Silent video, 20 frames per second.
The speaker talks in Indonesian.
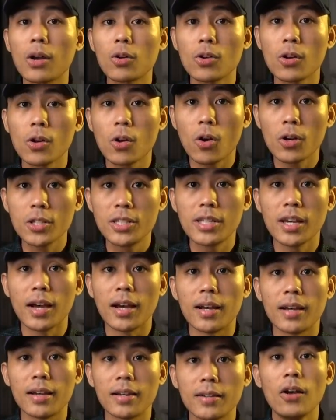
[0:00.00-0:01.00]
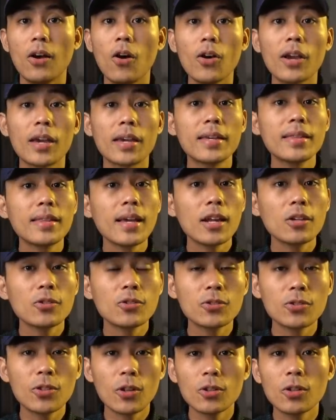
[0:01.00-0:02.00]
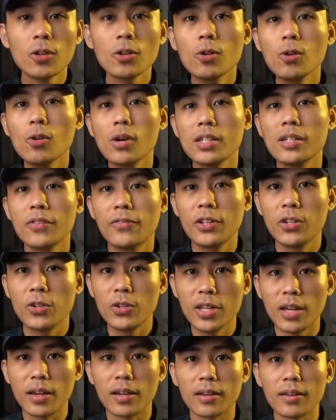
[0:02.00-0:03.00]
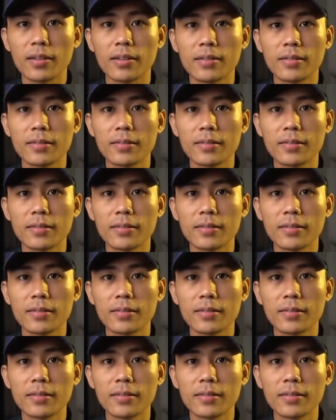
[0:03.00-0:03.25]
Arul Koja. Oke, kita langsung tonton dulu aja videonya.